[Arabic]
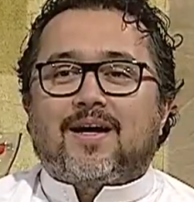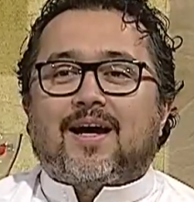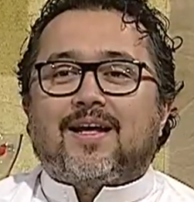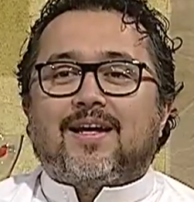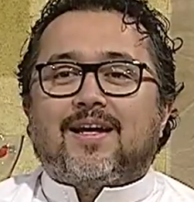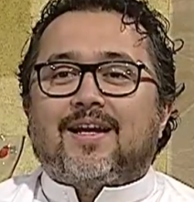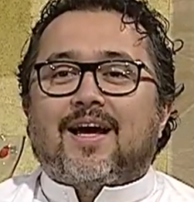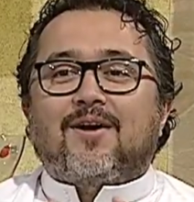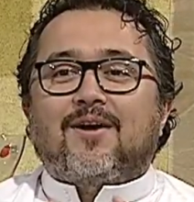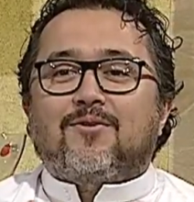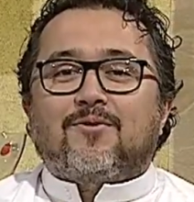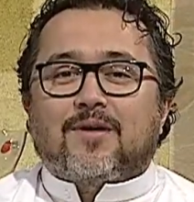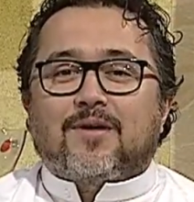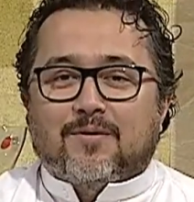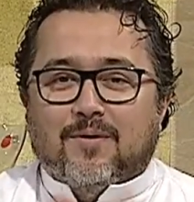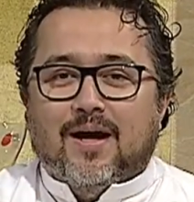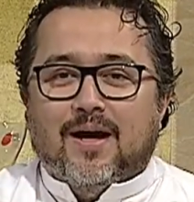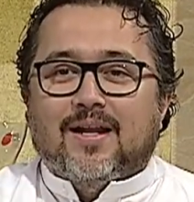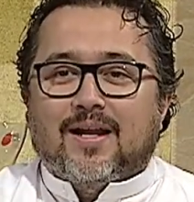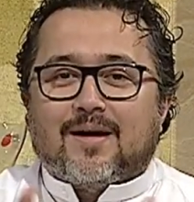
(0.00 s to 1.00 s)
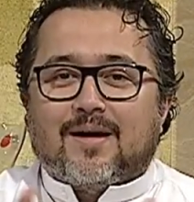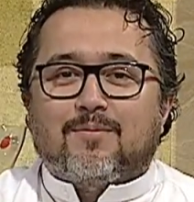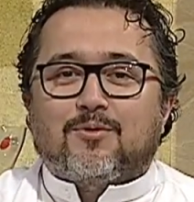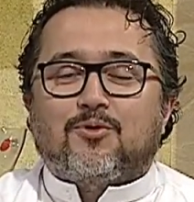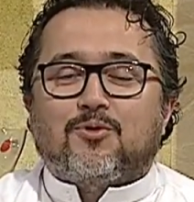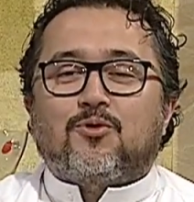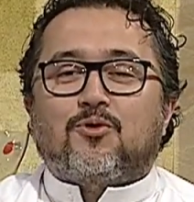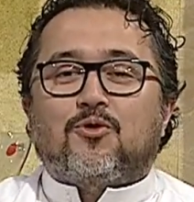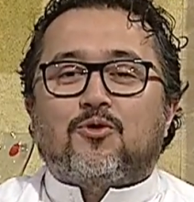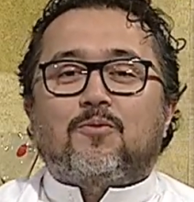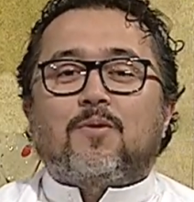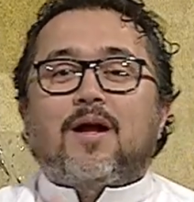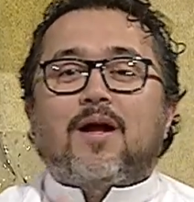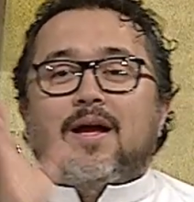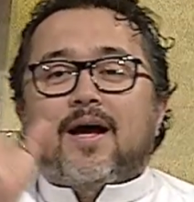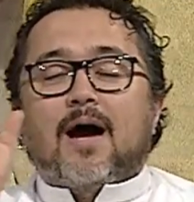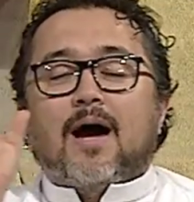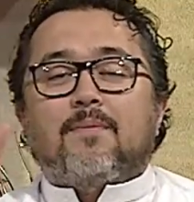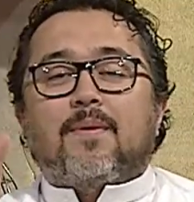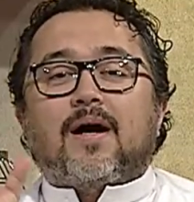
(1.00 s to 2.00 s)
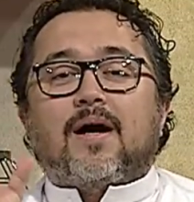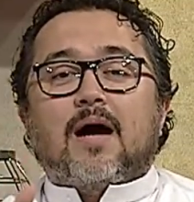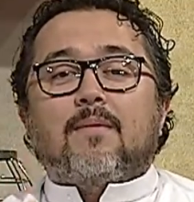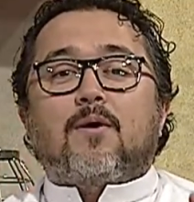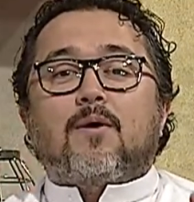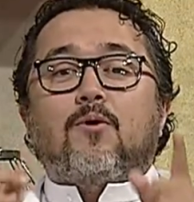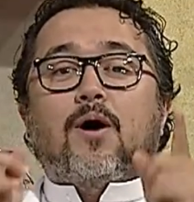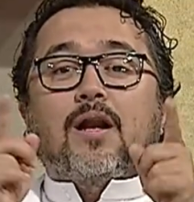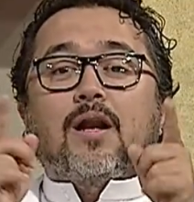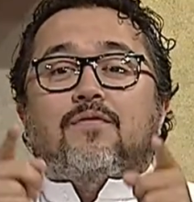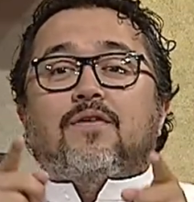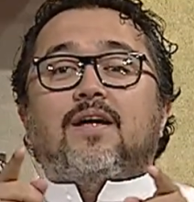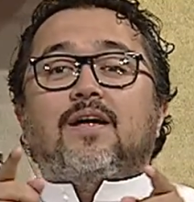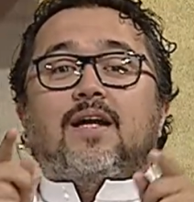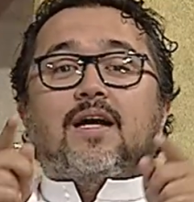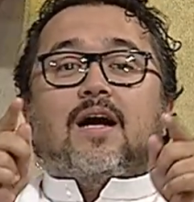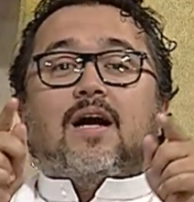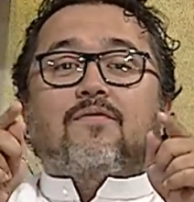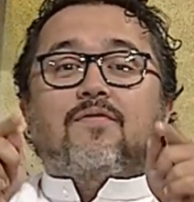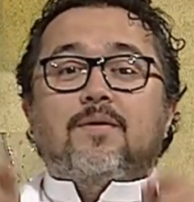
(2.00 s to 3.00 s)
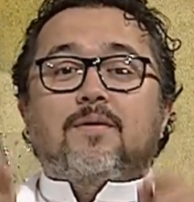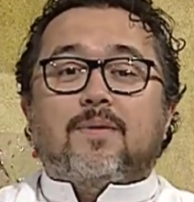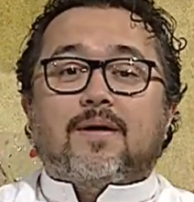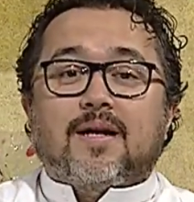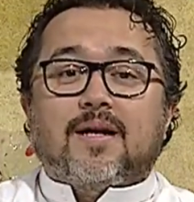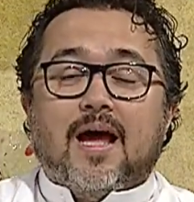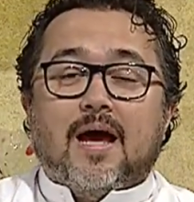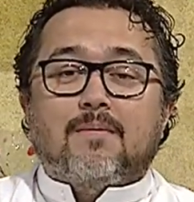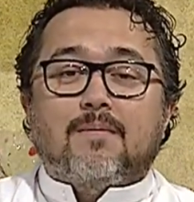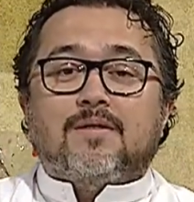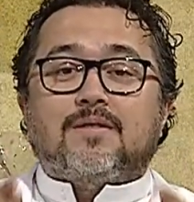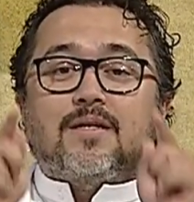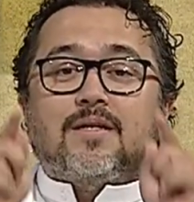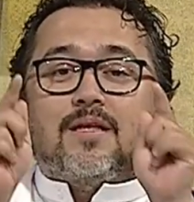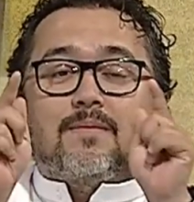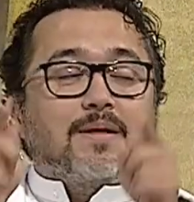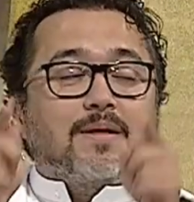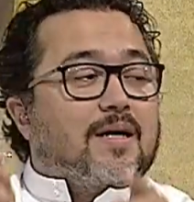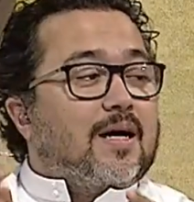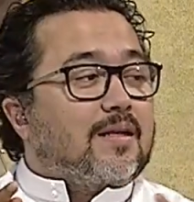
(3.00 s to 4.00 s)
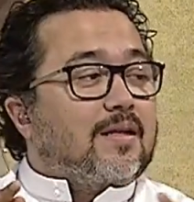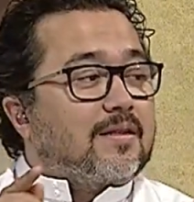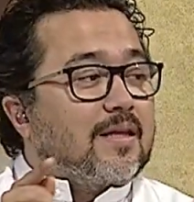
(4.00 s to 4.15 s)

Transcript: معي انا لانه ايوه حيلخبطوكم ابا خبر وعلى فكره كان في برنامج اذا ماني